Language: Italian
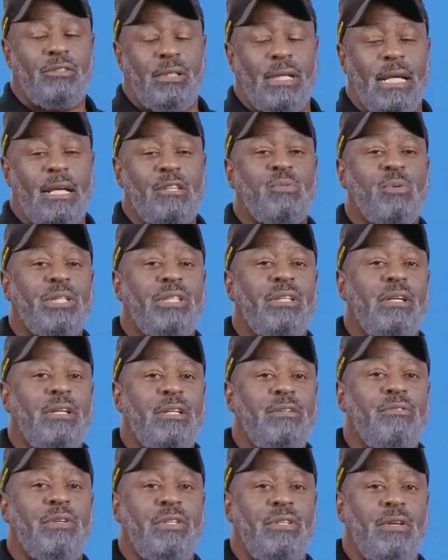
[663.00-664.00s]
Ed è per
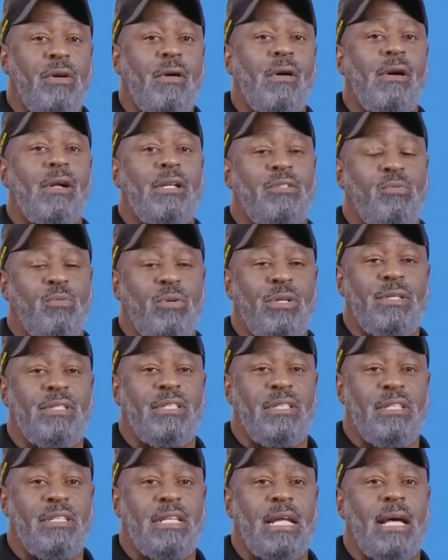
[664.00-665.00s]
questo che sono nate le
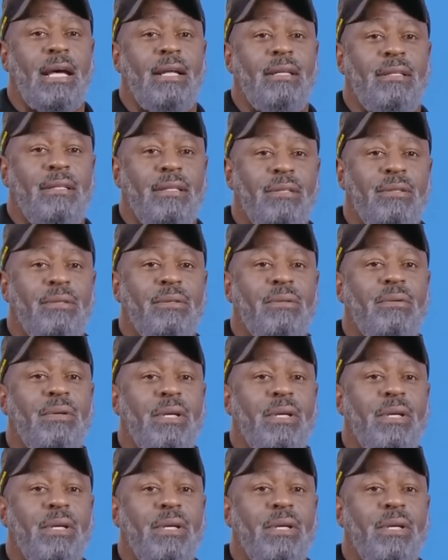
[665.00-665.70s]
100 yarde.